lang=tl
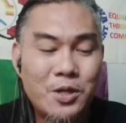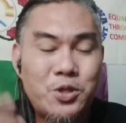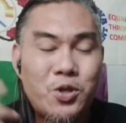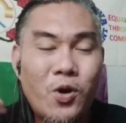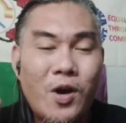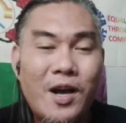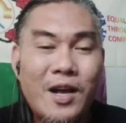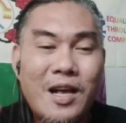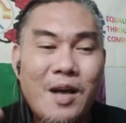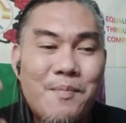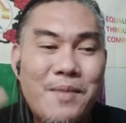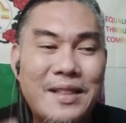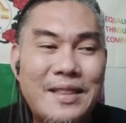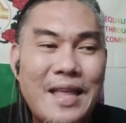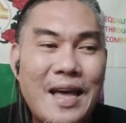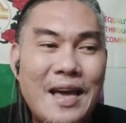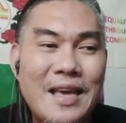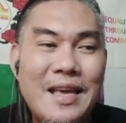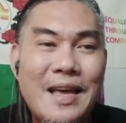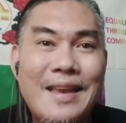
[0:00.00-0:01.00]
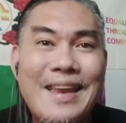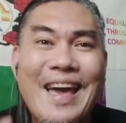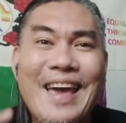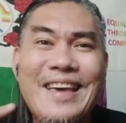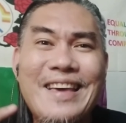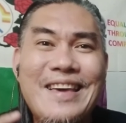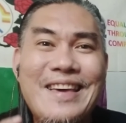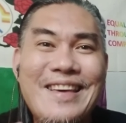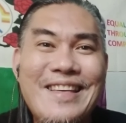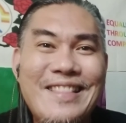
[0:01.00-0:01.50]
So ang kamatayan
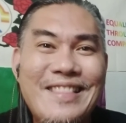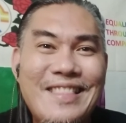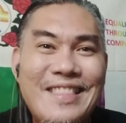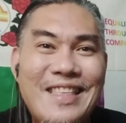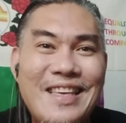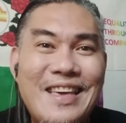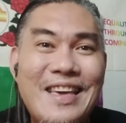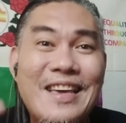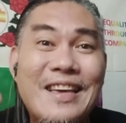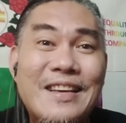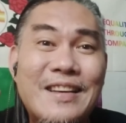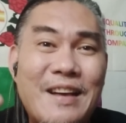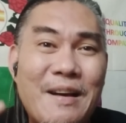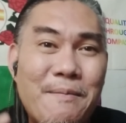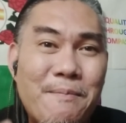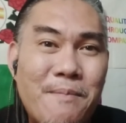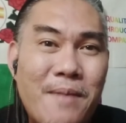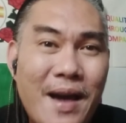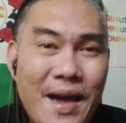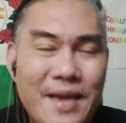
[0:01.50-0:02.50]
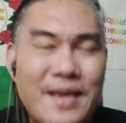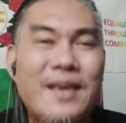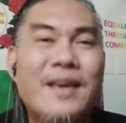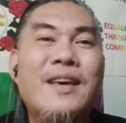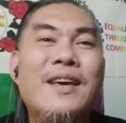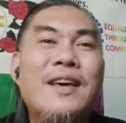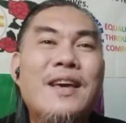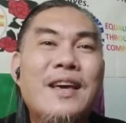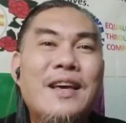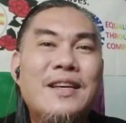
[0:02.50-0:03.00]
ay hindi gabay
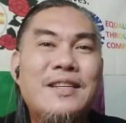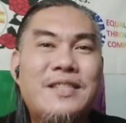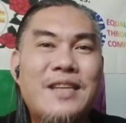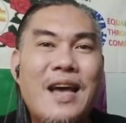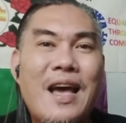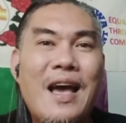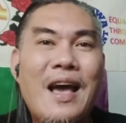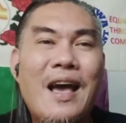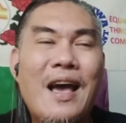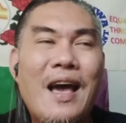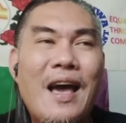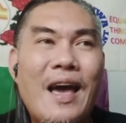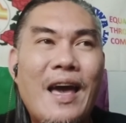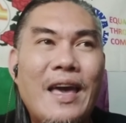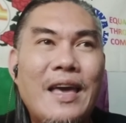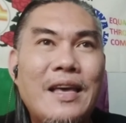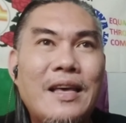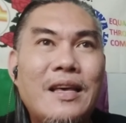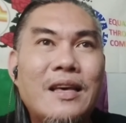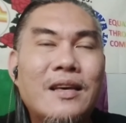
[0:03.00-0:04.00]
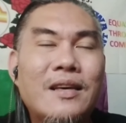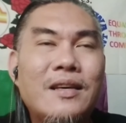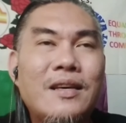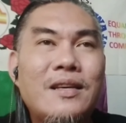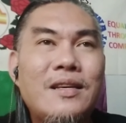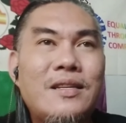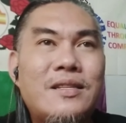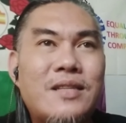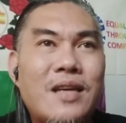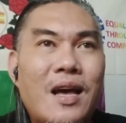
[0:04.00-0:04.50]
siya ay
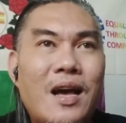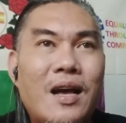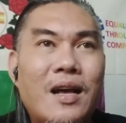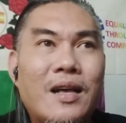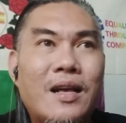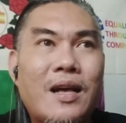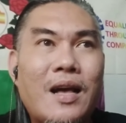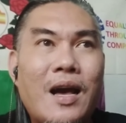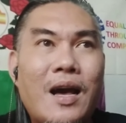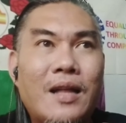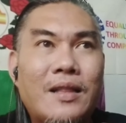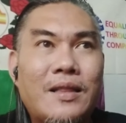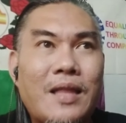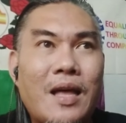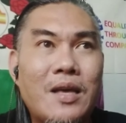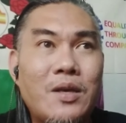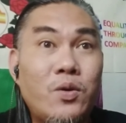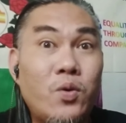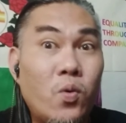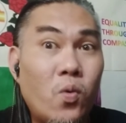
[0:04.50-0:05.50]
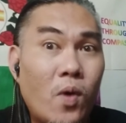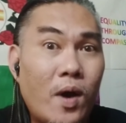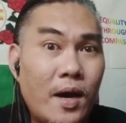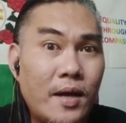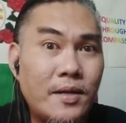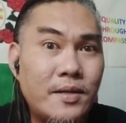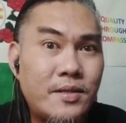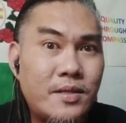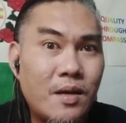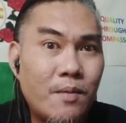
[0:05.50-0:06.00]
isang
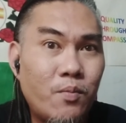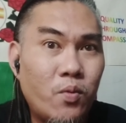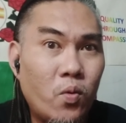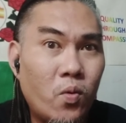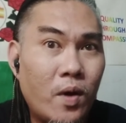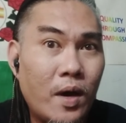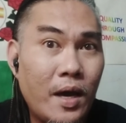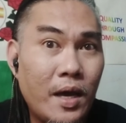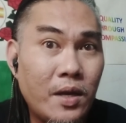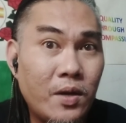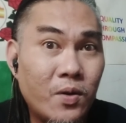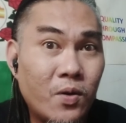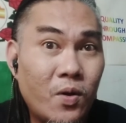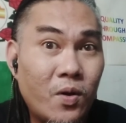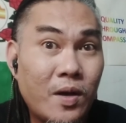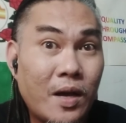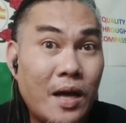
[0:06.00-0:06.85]
katayuan sa buhay, no?